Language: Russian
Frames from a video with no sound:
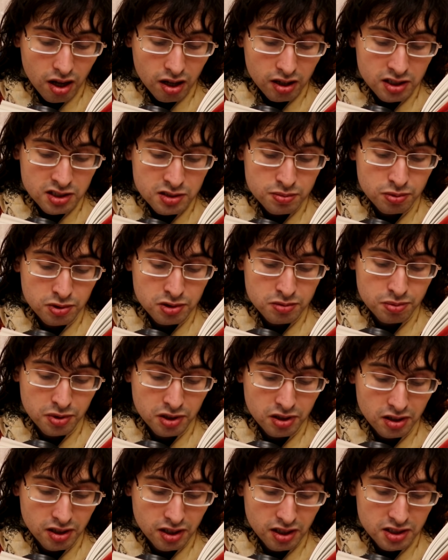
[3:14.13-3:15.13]
а Господь
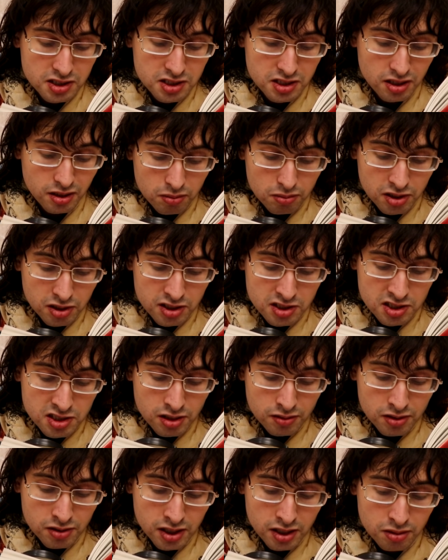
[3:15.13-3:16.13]
поклялся,
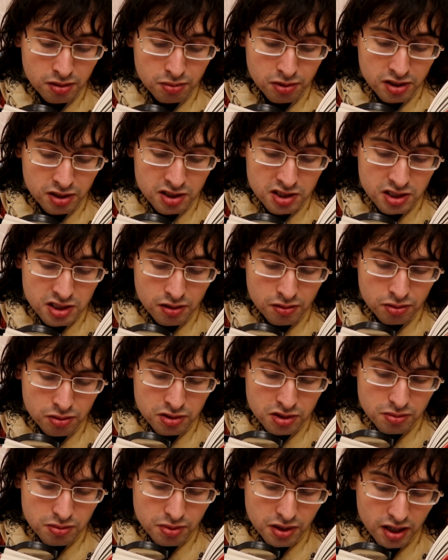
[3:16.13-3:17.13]
«Благословляю, благословлю
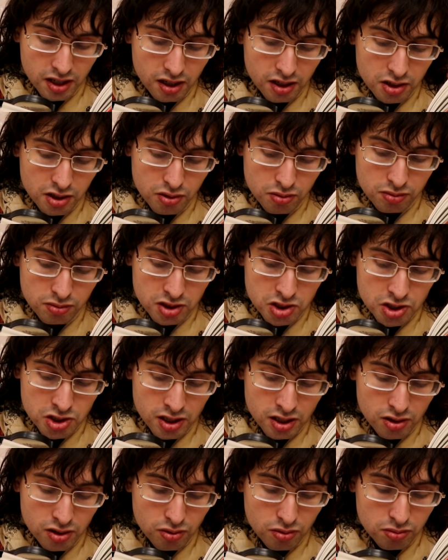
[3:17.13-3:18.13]
тебя и
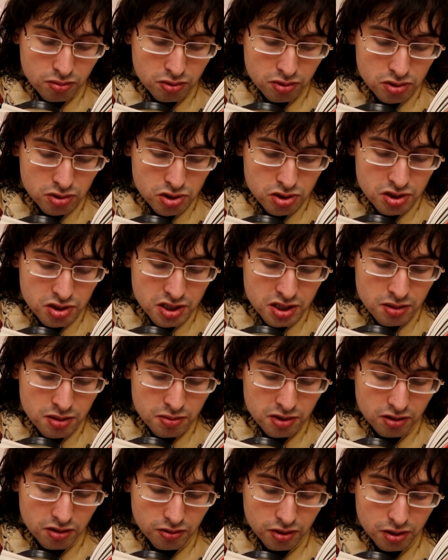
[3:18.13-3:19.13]
умножаю, умножу
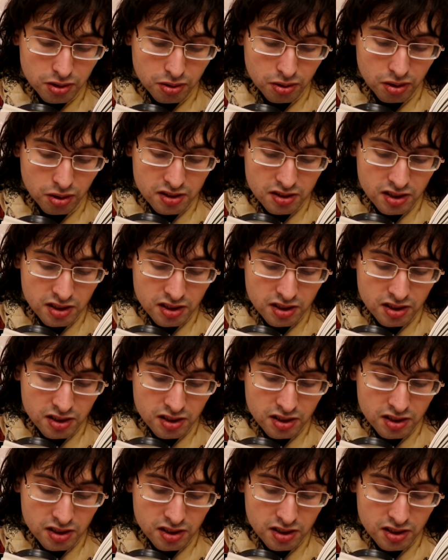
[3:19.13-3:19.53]
семя твое,